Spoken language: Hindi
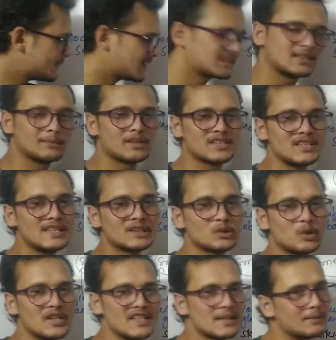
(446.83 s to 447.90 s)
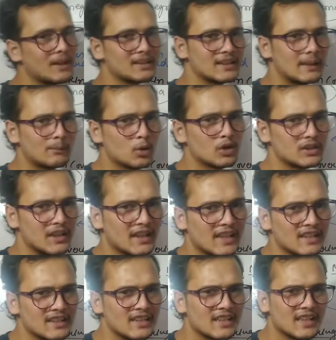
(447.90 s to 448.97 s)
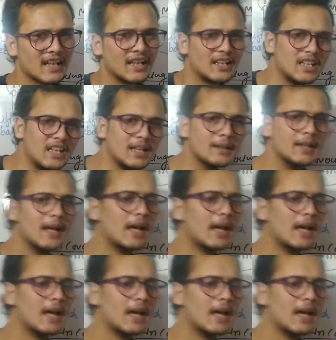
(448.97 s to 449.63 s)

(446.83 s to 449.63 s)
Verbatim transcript: बातें बची हैं थोड़ी सी बातें हम लोग देख लेते हैं क्या है ठीक है